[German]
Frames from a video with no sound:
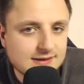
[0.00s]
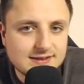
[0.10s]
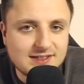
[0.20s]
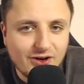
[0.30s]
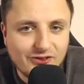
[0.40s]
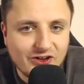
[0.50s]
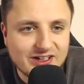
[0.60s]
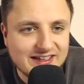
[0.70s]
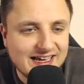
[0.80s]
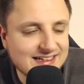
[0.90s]
So,
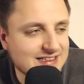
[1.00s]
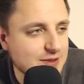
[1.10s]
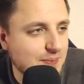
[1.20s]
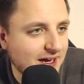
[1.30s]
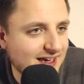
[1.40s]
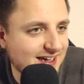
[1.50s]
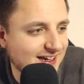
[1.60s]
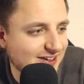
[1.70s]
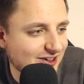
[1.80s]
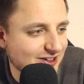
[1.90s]
Freunde, nächstes Pack
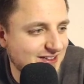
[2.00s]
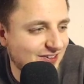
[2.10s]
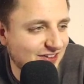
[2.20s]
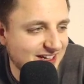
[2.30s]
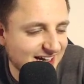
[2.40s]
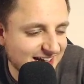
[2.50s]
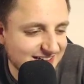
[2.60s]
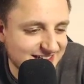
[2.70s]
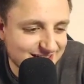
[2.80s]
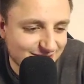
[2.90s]
und wieder
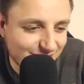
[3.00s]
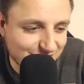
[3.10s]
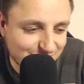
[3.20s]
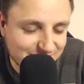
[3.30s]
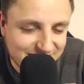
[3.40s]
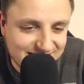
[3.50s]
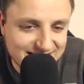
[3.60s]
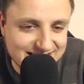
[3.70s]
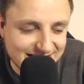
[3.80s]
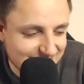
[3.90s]
der Team of the Week.
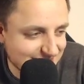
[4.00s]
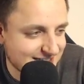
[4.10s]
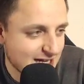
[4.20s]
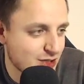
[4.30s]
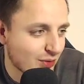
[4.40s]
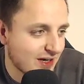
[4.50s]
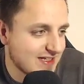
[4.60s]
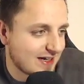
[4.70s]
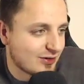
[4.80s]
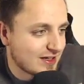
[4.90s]
Das dritte
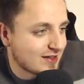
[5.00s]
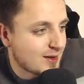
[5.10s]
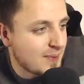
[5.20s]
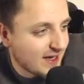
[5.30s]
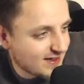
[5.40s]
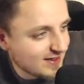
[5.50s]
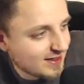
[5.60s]
Centurions 100er Pack.